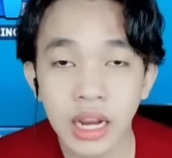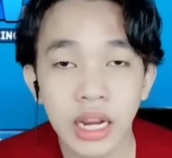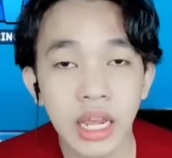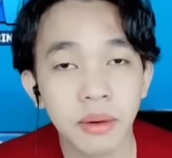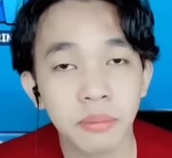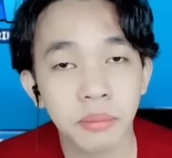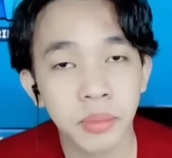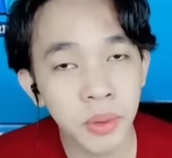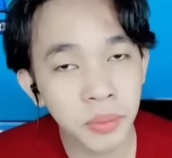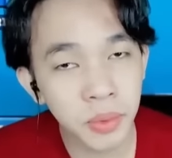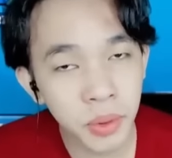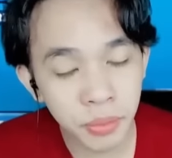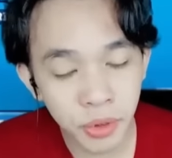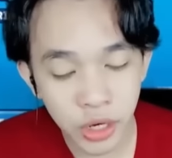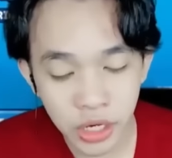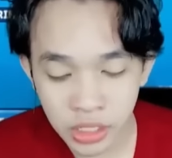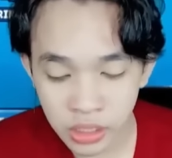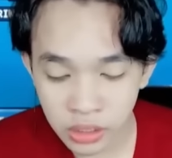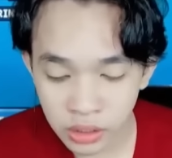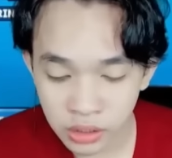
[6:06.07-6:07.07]
anak
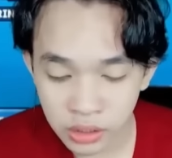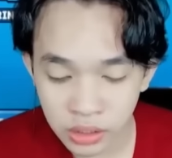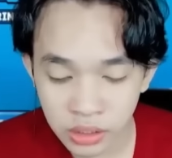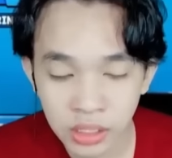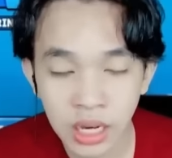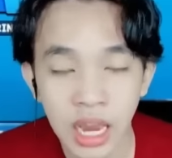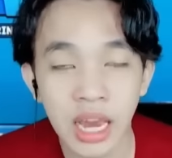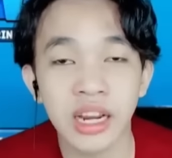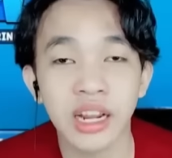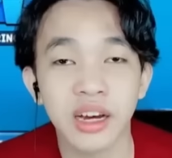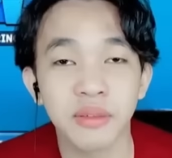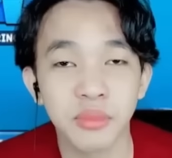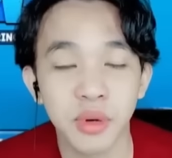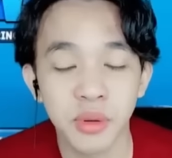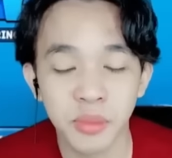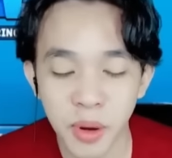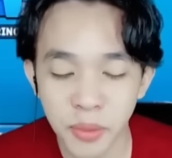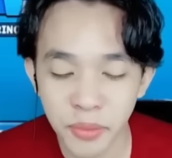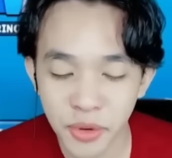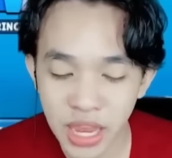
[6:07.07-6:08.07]
Boboiboy anak
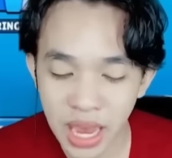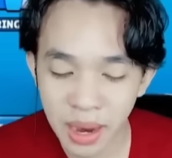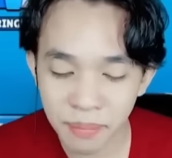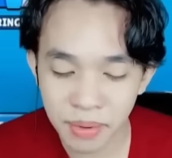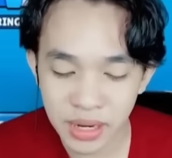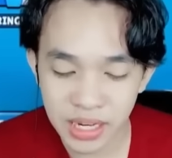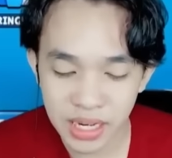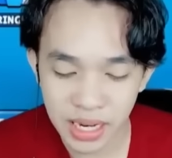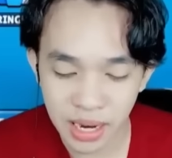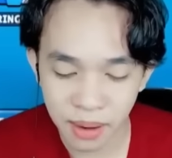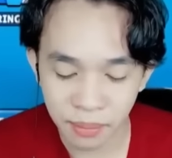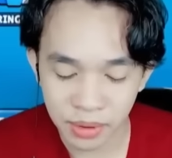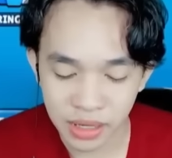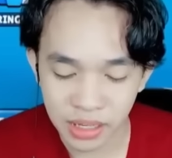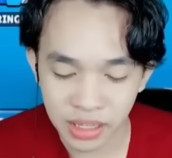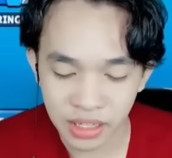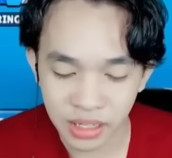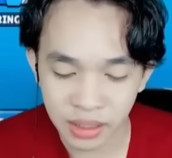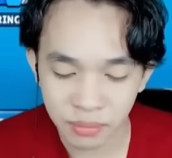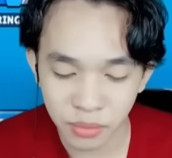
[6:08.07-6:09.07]
Boboiboy apa ini
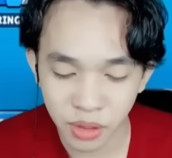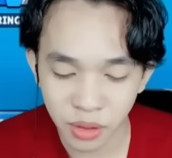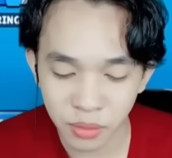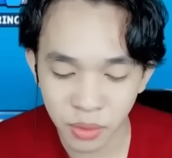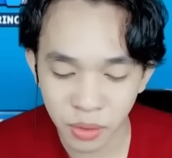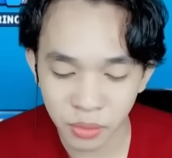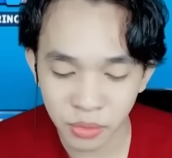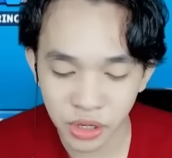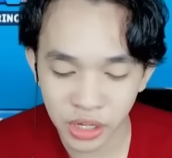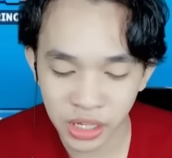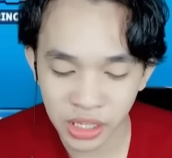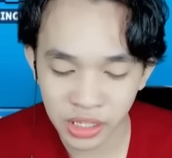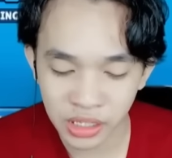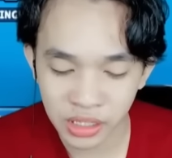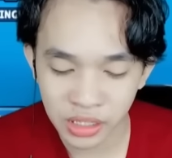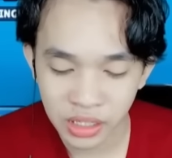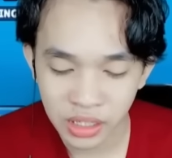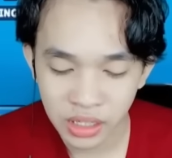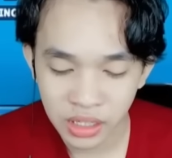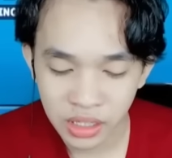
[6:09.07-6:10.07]
namanya nih
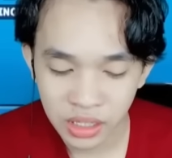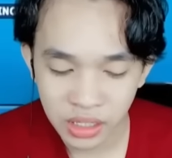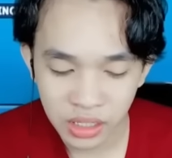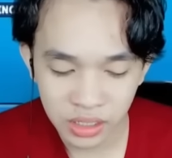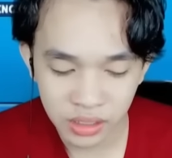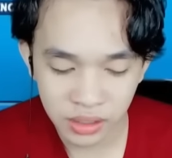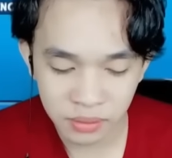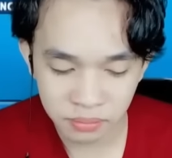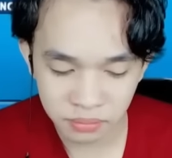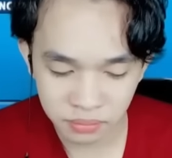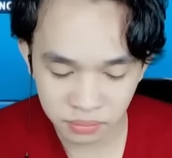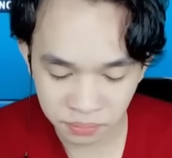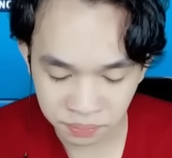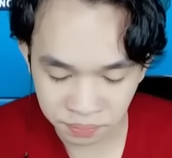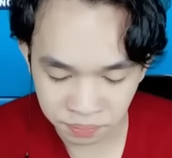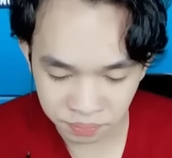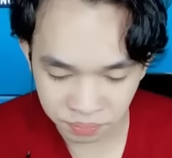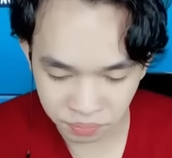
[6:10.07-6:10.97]
Boboiboy um,